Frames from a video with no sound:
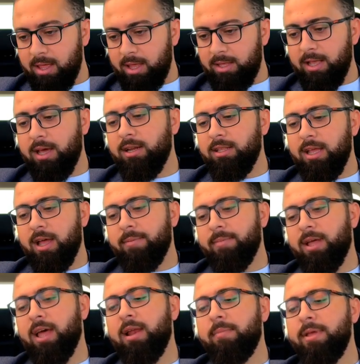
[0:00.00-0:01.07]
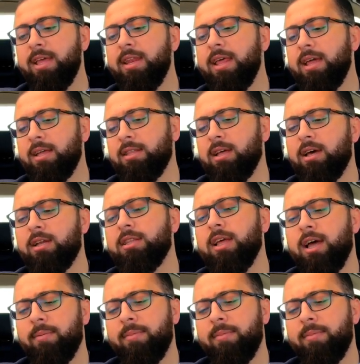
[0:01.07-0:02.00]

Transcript: إدارة أعمال المهنة إدارة